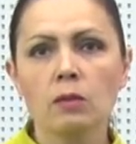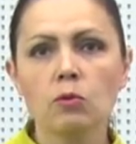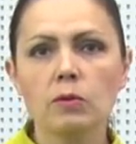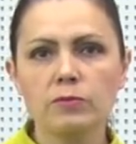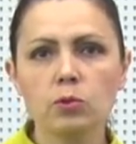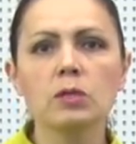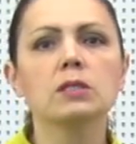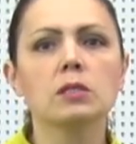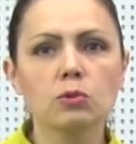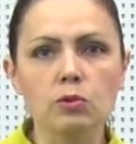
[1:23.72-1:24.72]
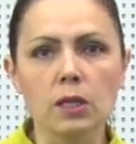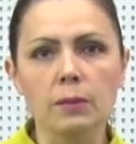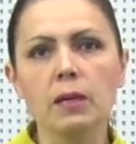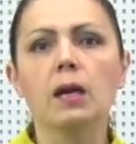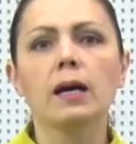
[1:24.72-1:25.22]
Ну, все
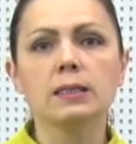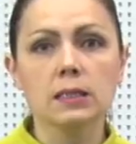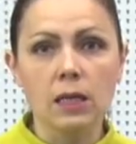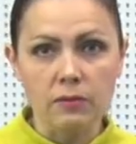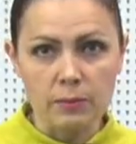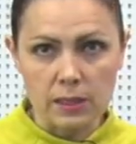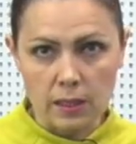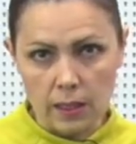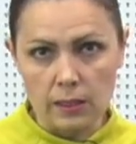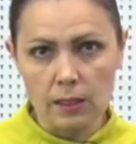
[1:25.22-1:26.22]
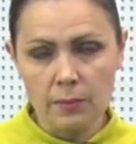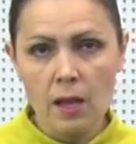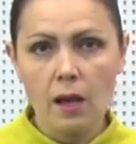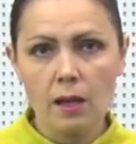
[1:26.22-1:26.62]
нецензурное мы оставим за кадром,